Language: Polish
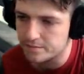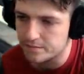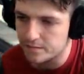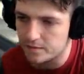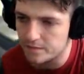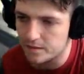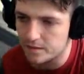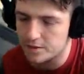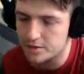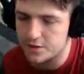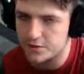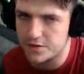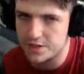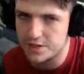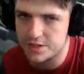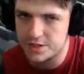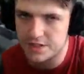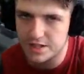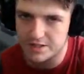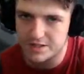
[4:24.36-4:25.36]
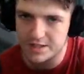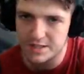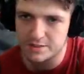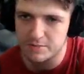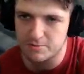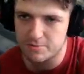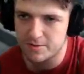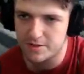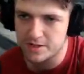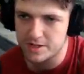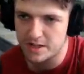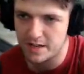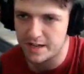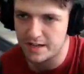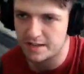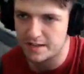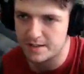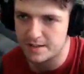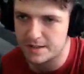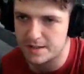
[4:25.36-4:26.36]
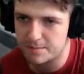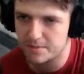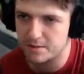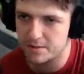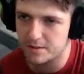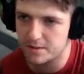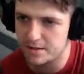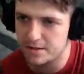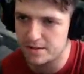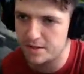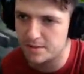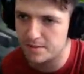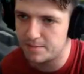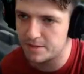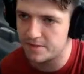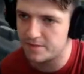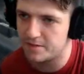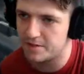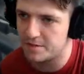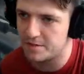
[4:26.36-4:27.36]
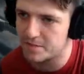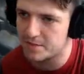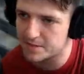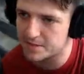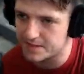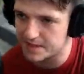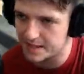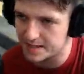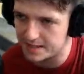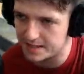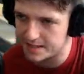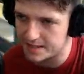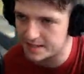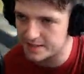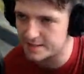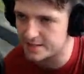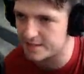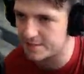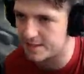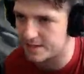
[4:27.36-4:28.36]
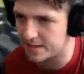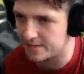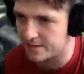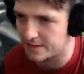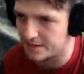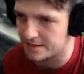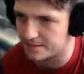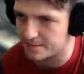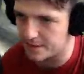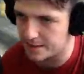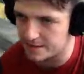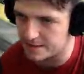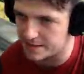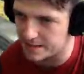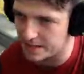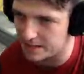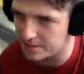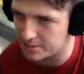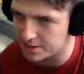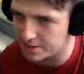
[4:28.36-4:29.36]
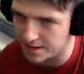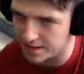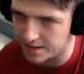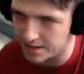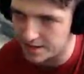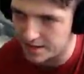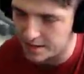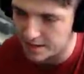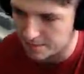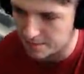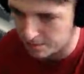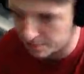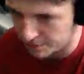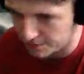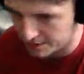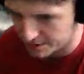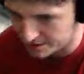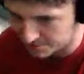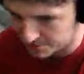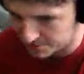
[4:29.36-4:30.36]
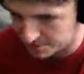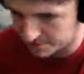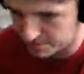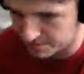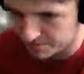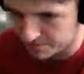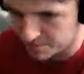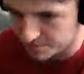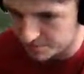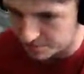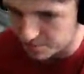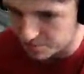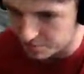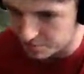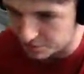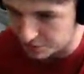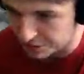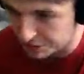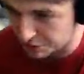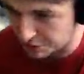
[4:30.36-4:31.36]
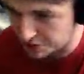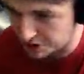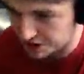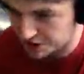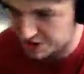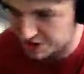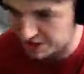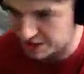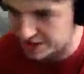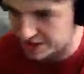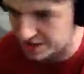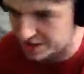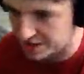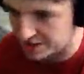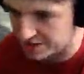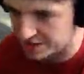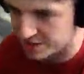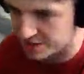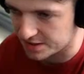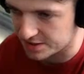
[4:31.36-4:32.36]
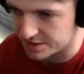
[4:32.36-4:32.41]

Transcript: Oczywiście od razu mówię, że ja jakiś tam dobry w ripostach nie jestem, tak więc będę starał się, powiedzmy, troszeczkę ich cisnąć,